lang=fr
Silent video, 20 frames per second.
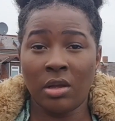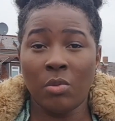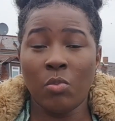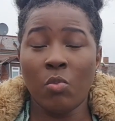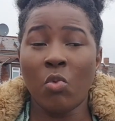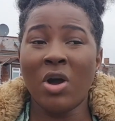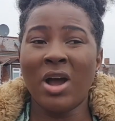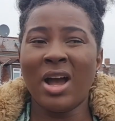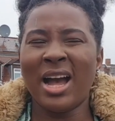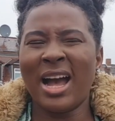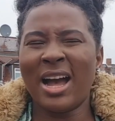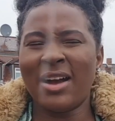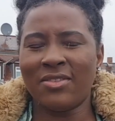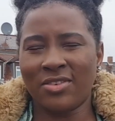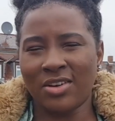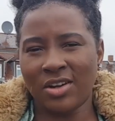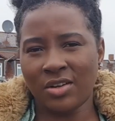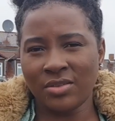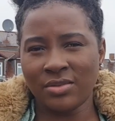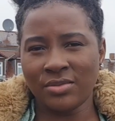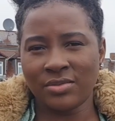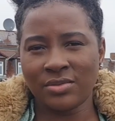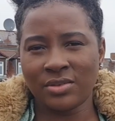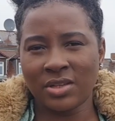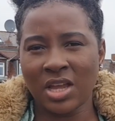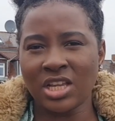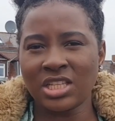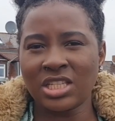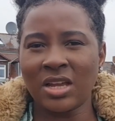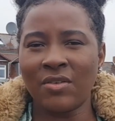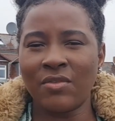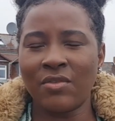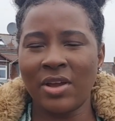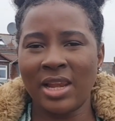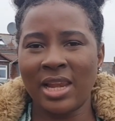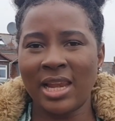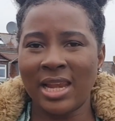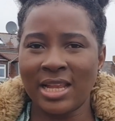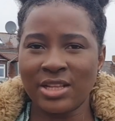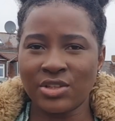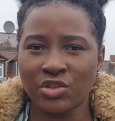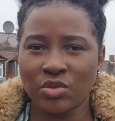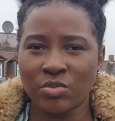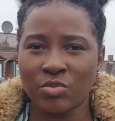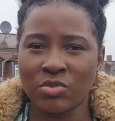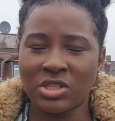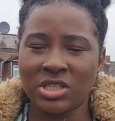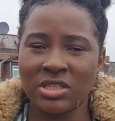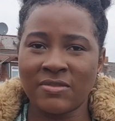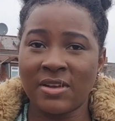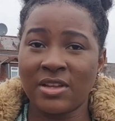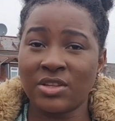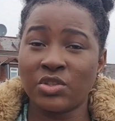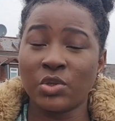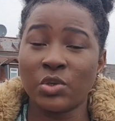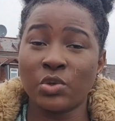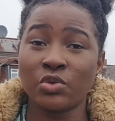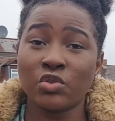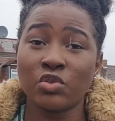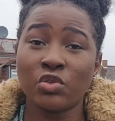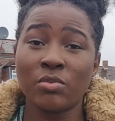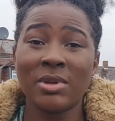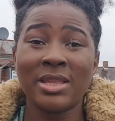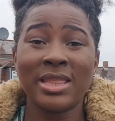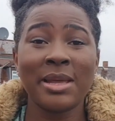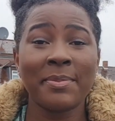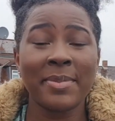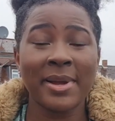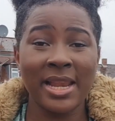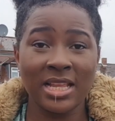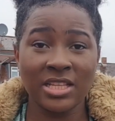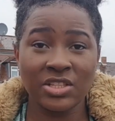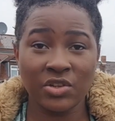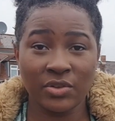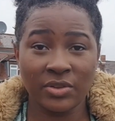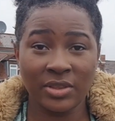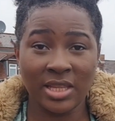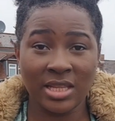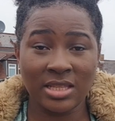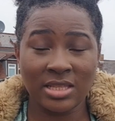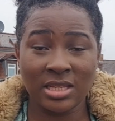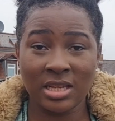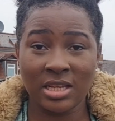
Moi, avant, quand j'envoyais les lettres de motivation, je ne mettais pas les en têtes